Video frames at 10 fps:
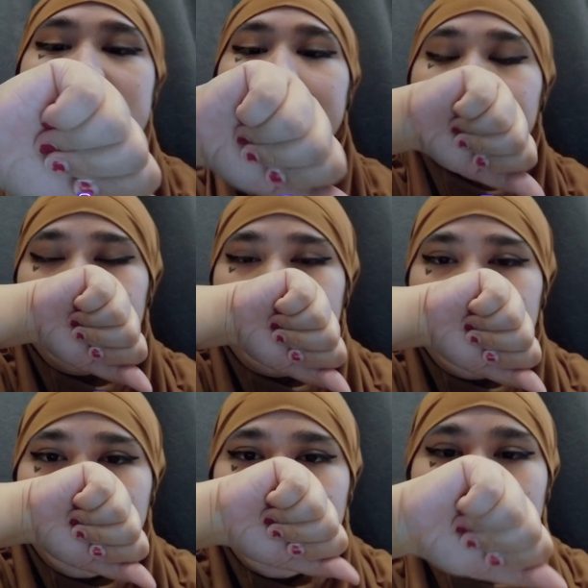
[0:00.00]
sih
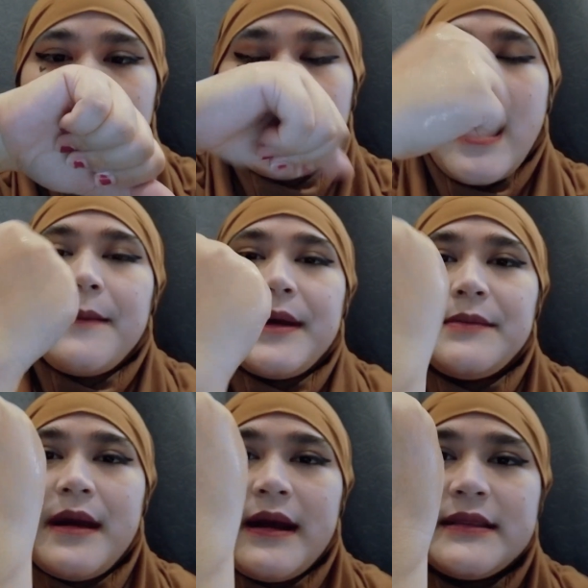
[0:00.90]

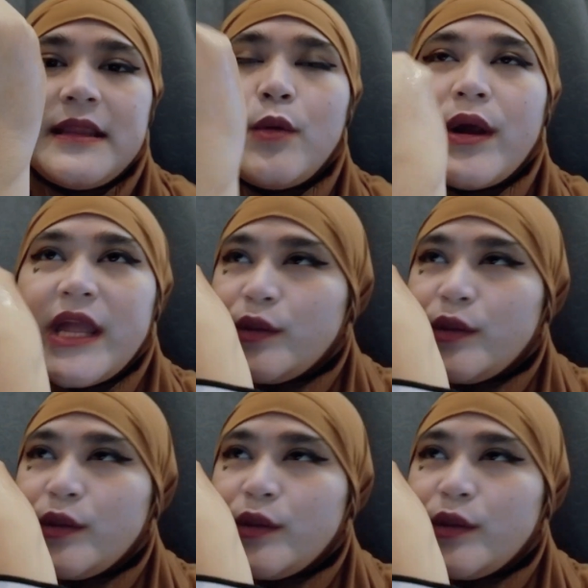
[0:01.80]
aman banget dan